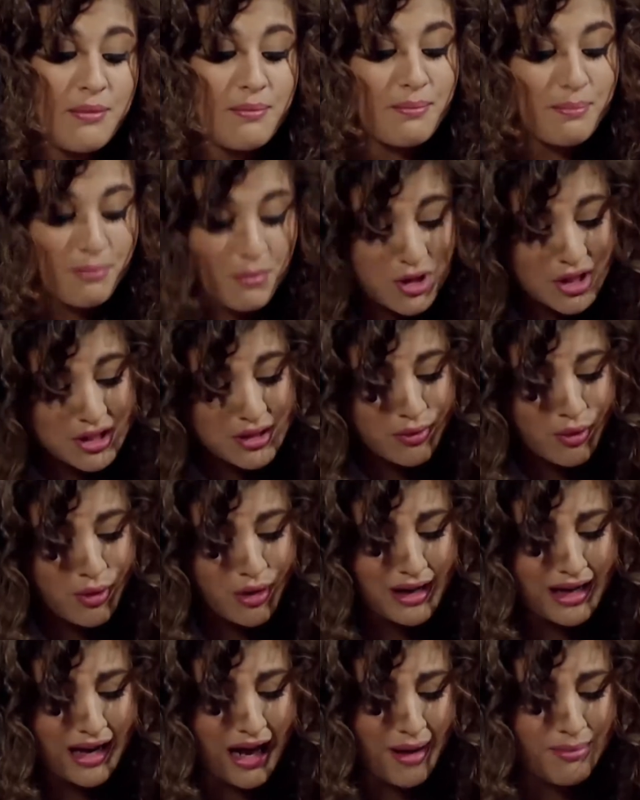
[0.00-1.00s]
طيب ممكن
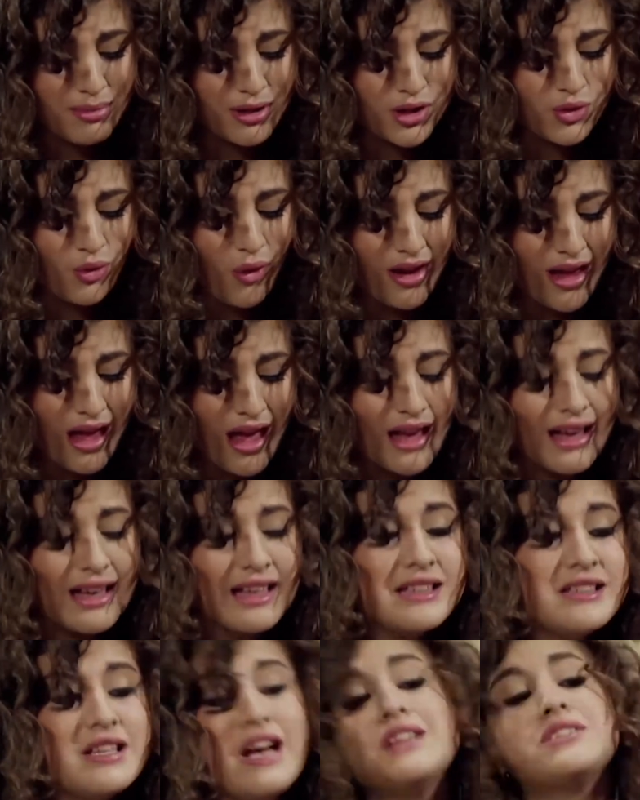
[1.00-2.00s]
تفكي لي الحبل
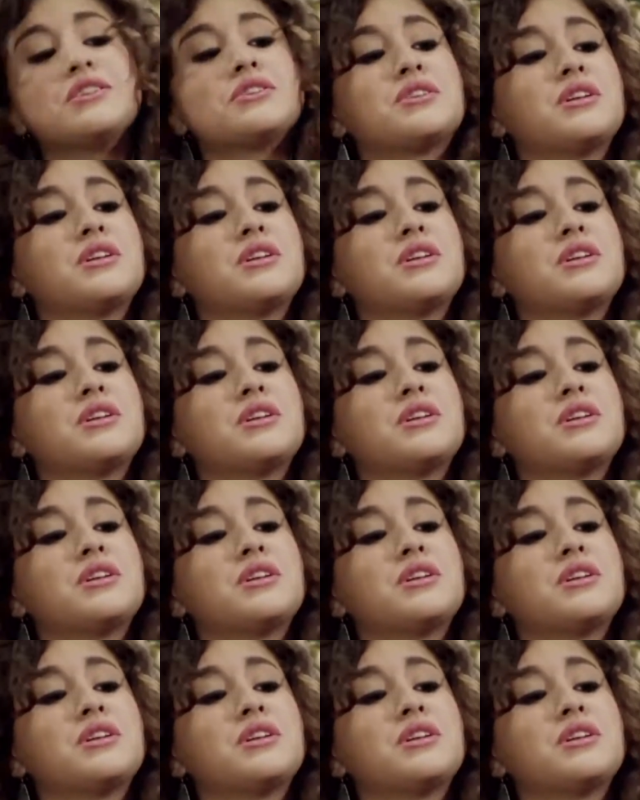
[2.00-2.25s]
شويه ايدي